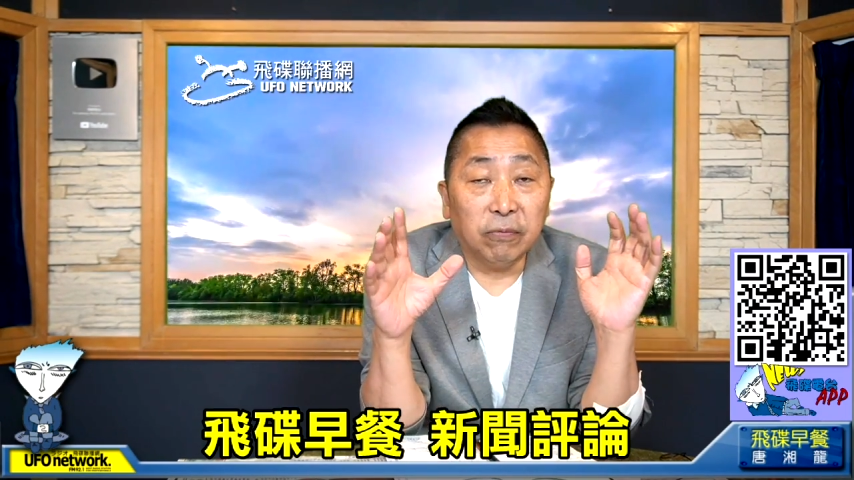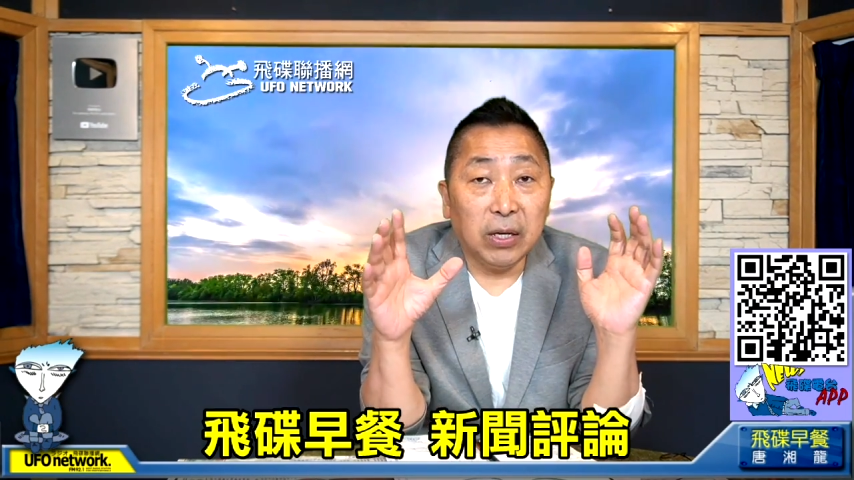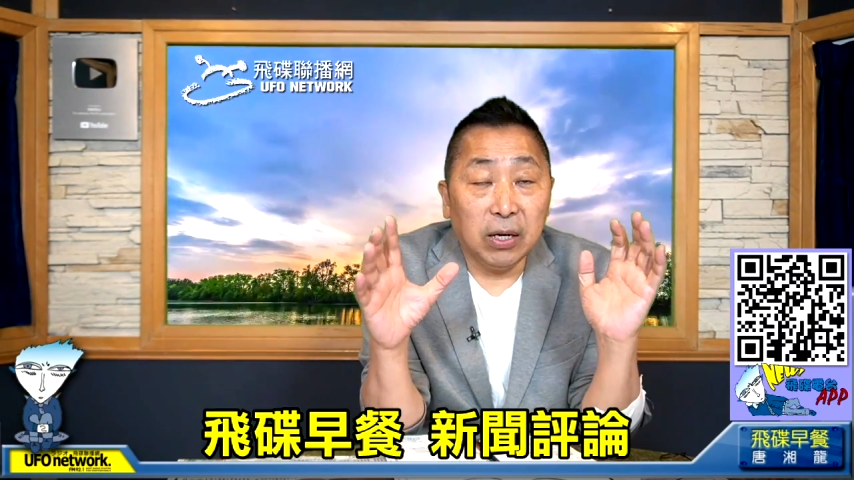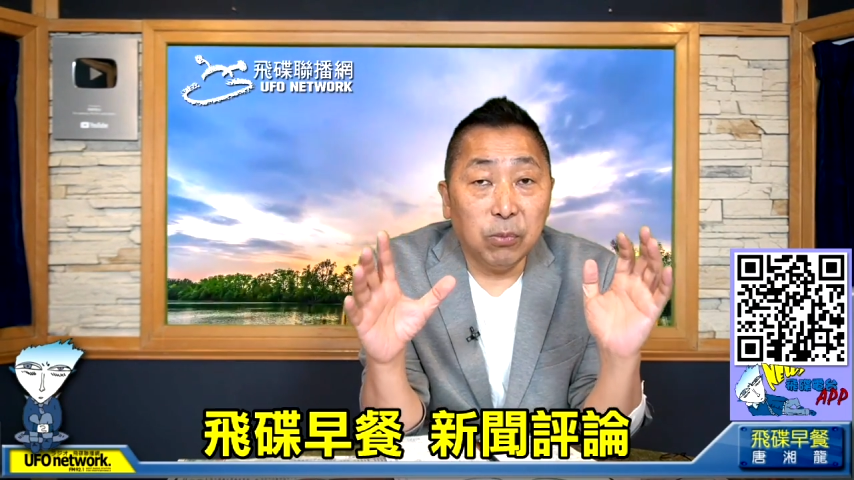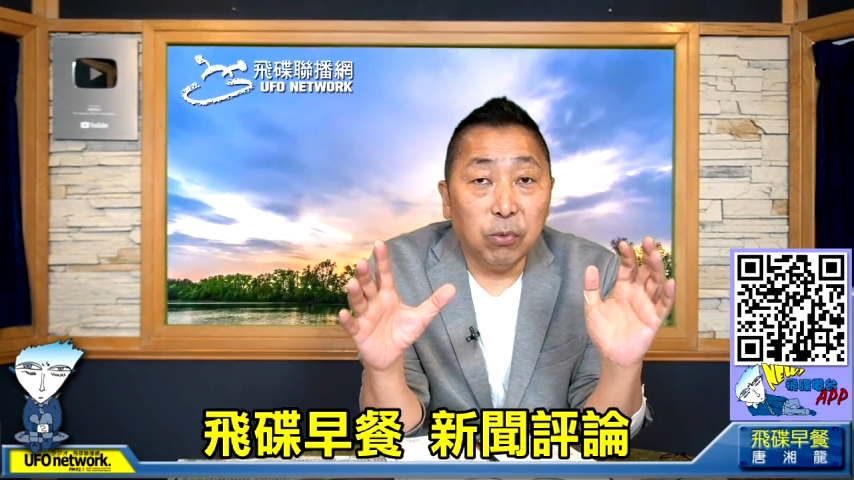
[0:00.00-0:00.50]

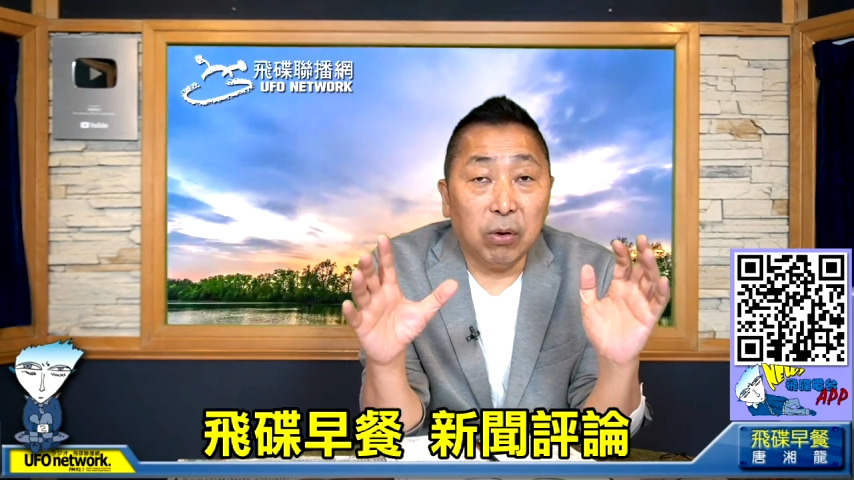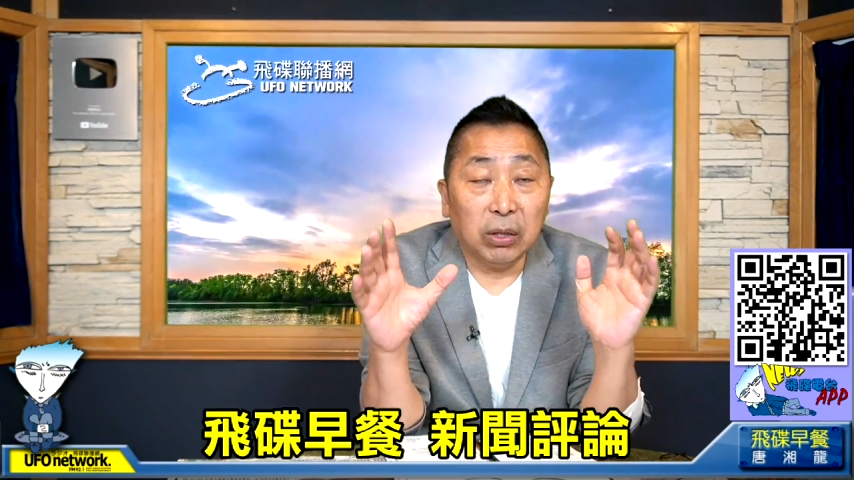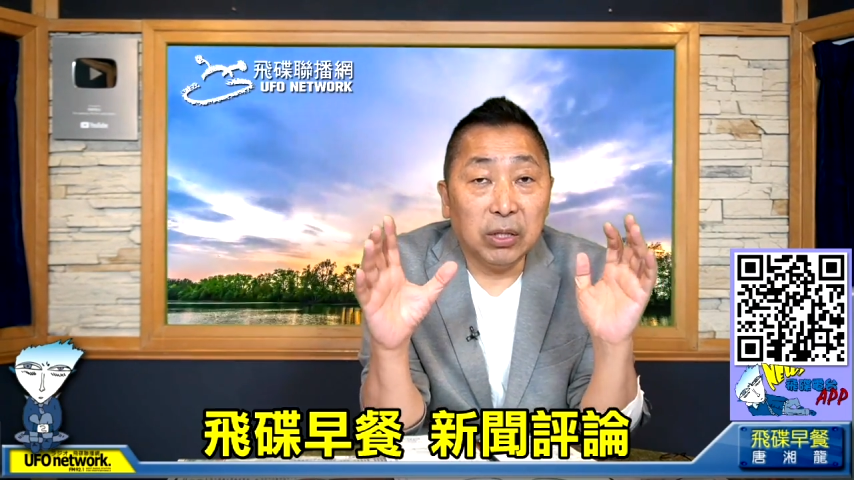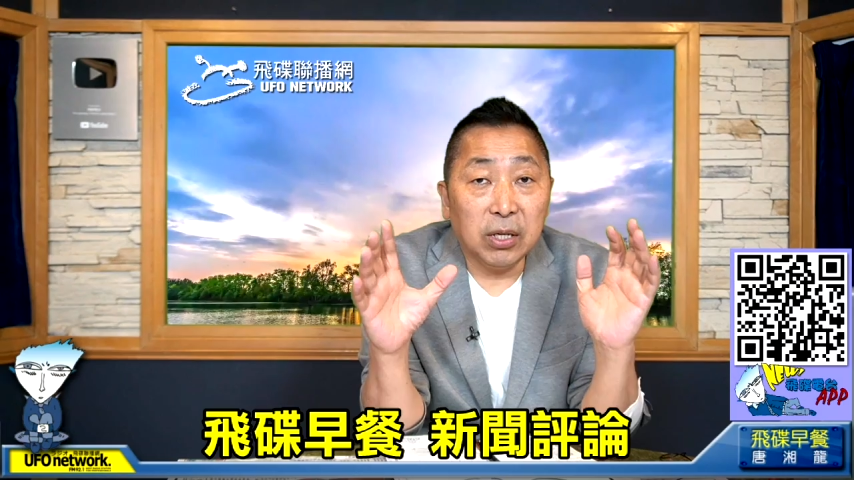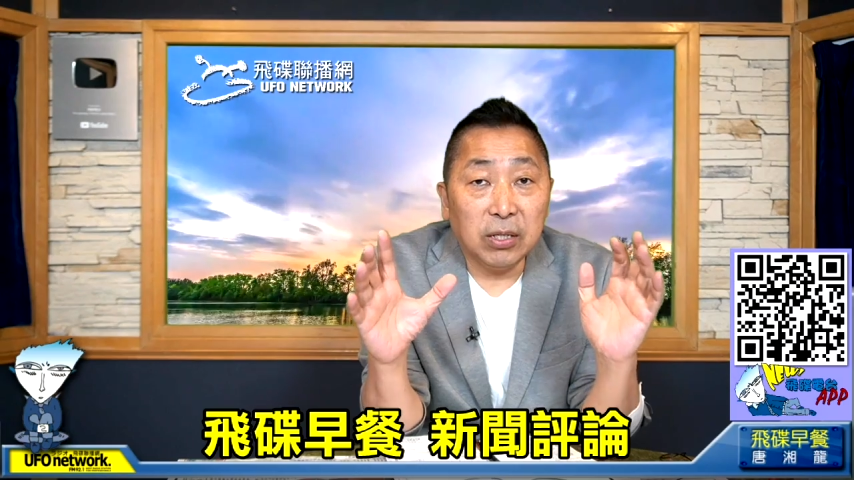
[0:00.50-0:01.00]
飞碟联播
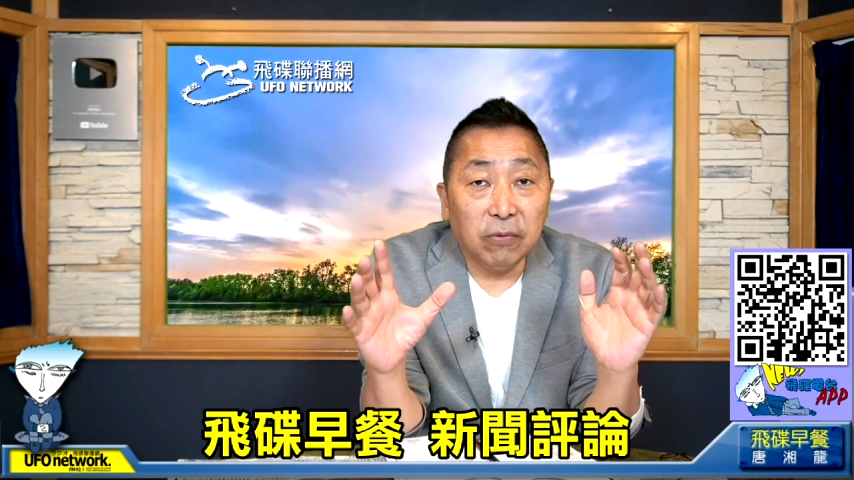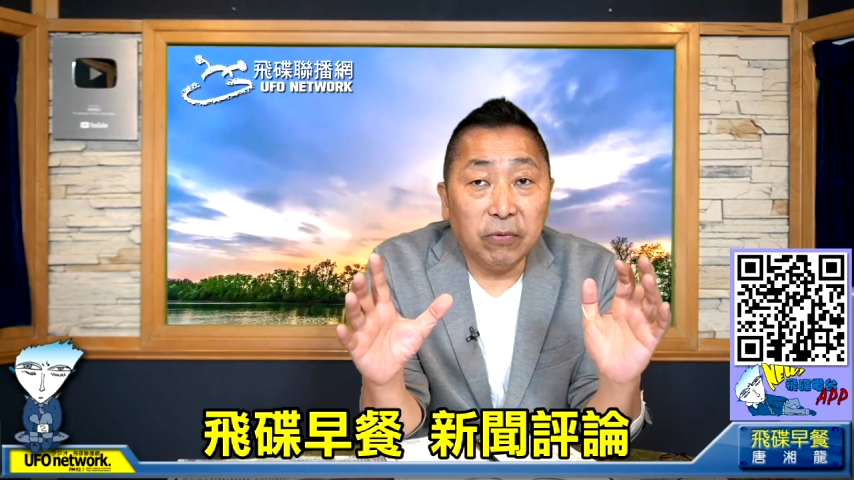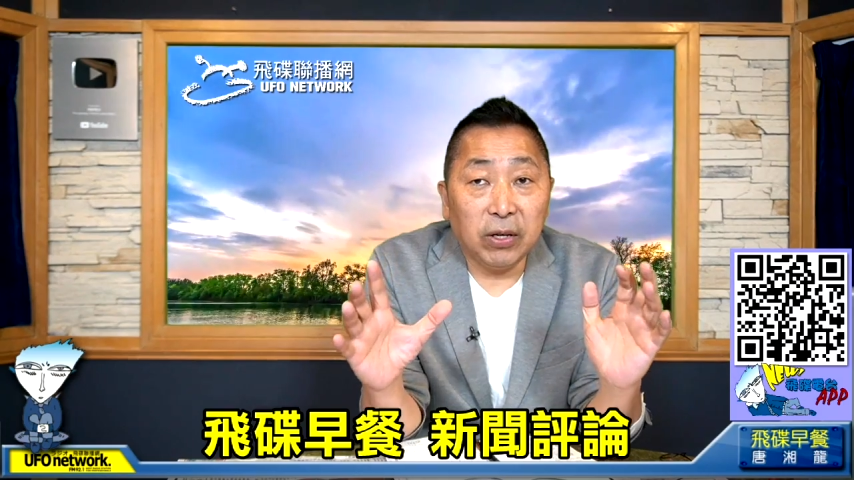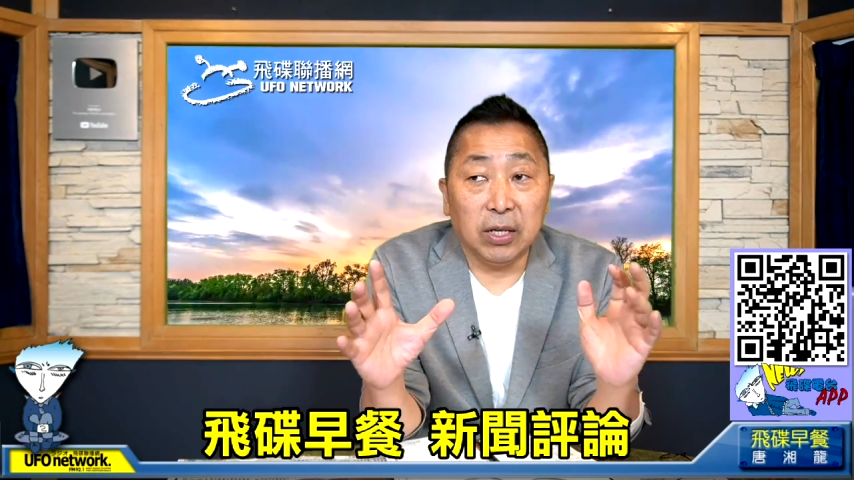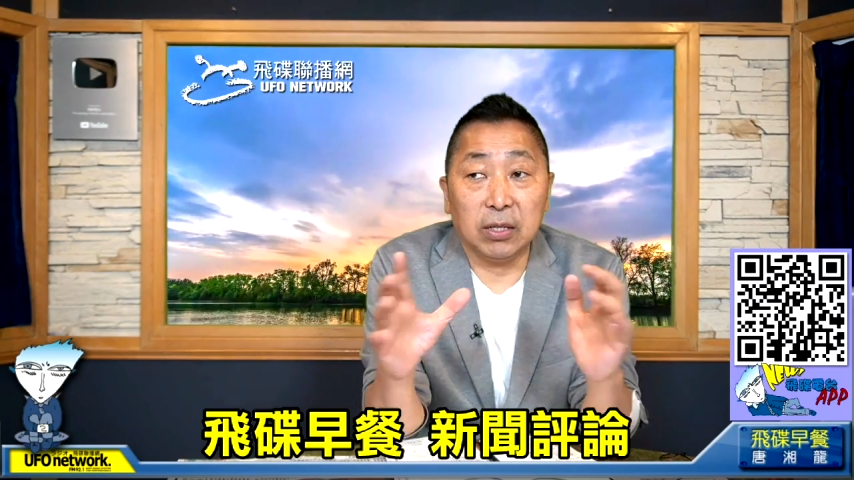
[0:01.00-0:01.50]
网听得见
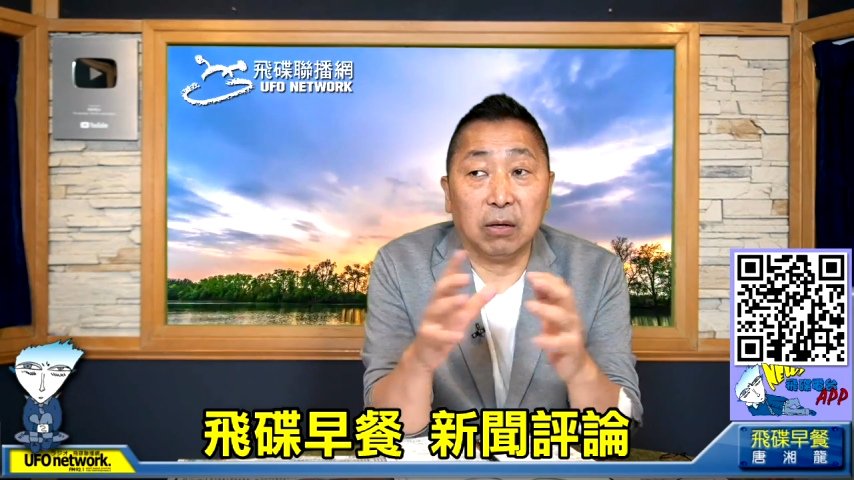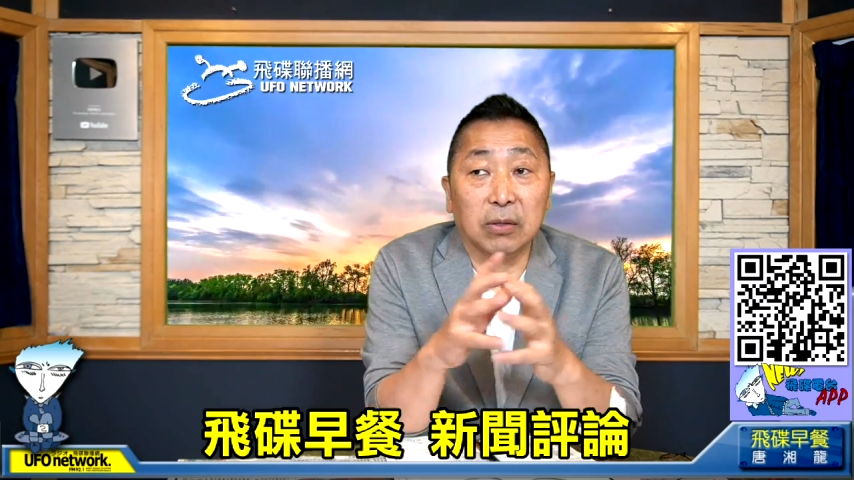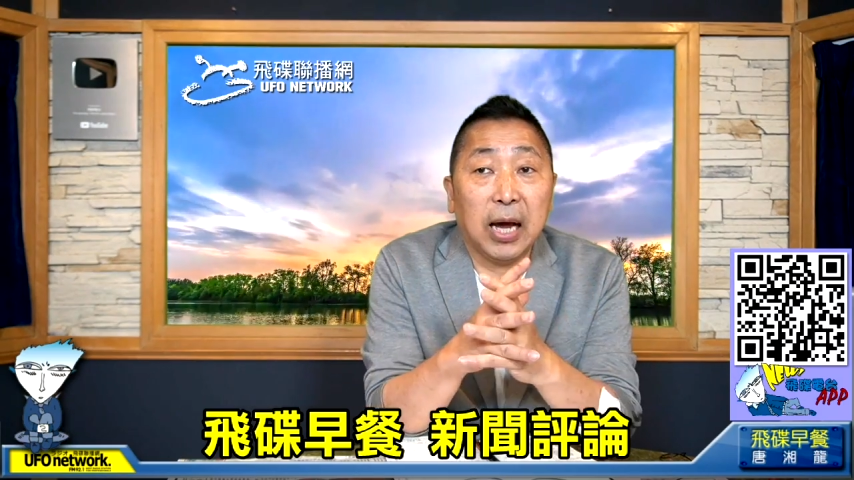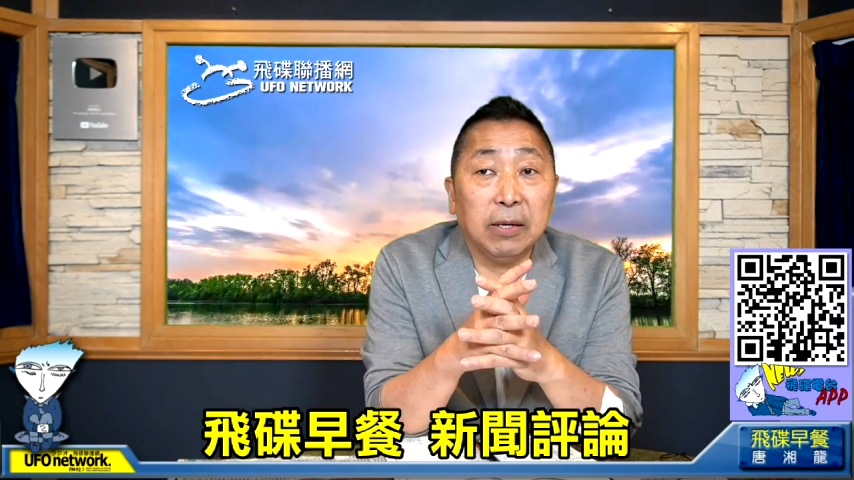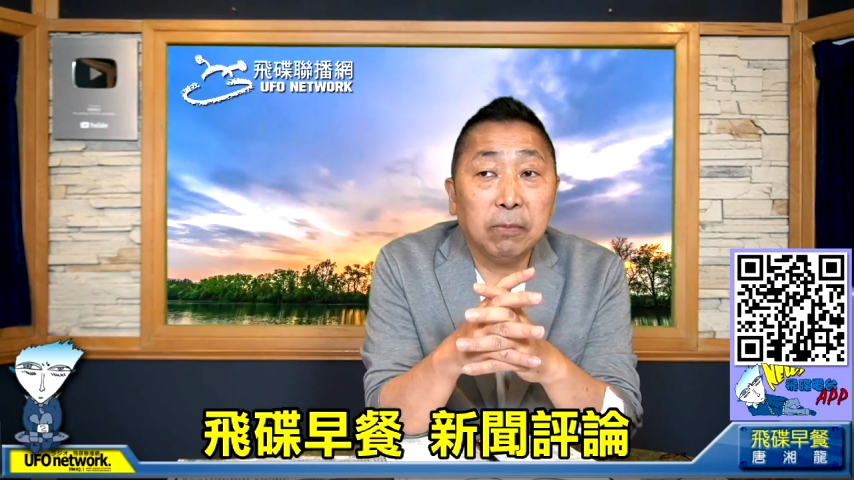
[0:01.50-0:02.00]
飞碟早
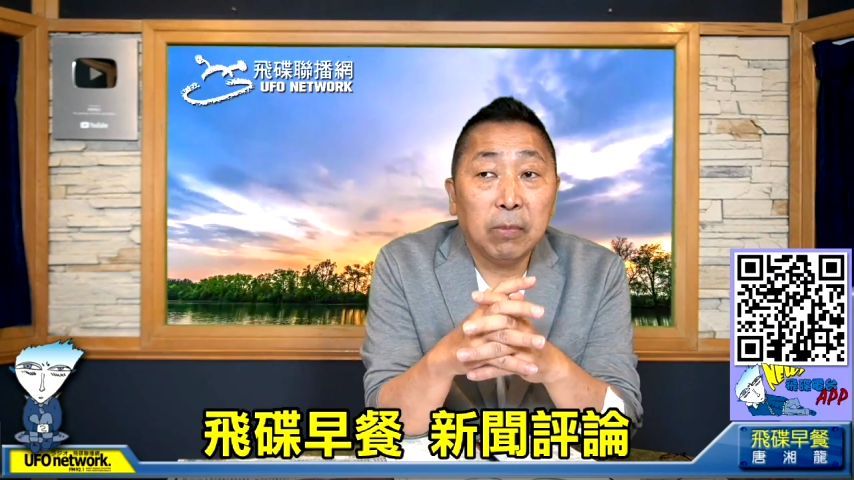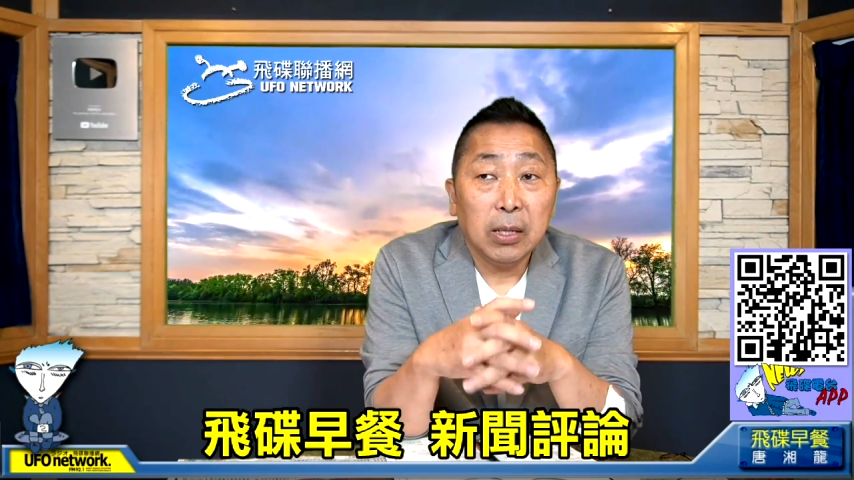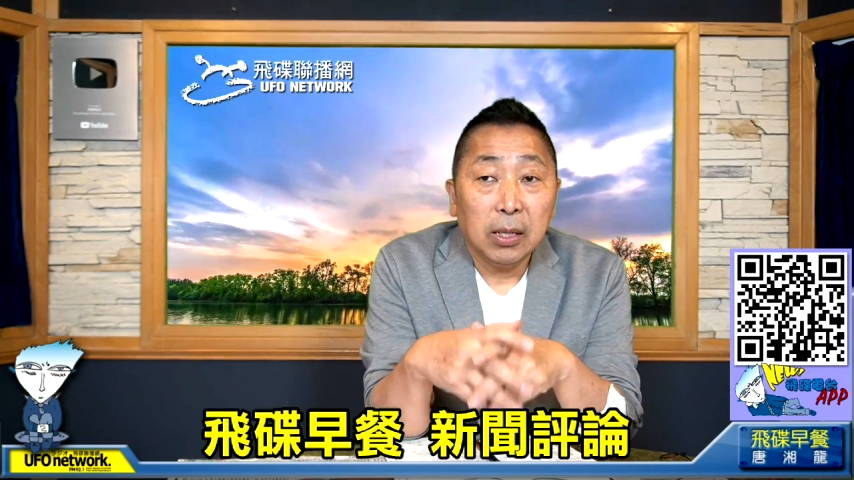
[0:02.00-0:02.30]
餐。